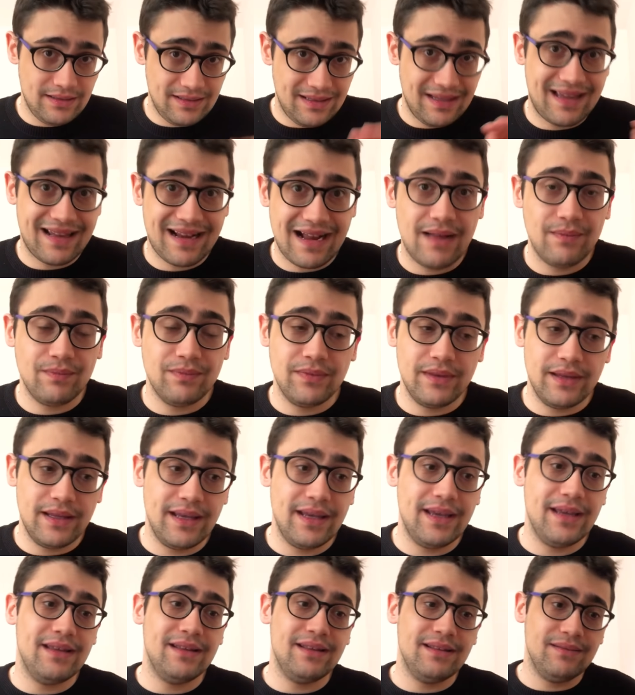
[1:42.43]
di
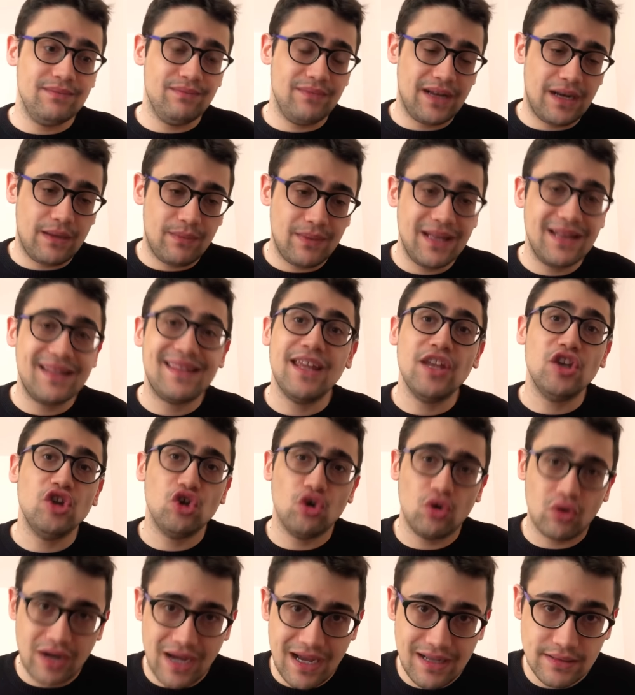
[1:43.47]
grande veramente
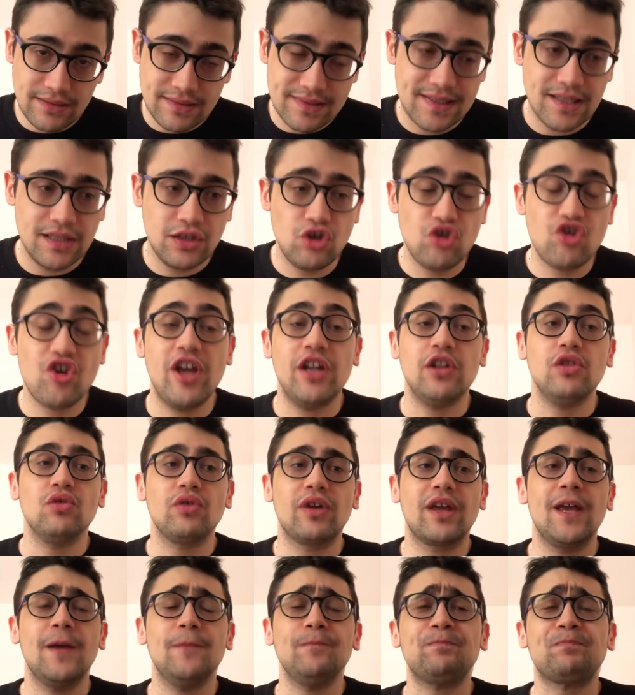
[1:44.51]
ignoranza, dicendo
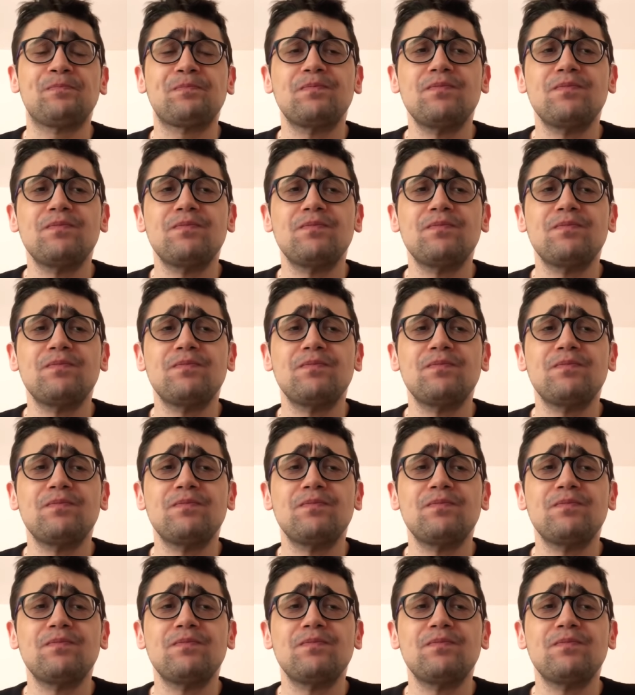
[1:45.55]
che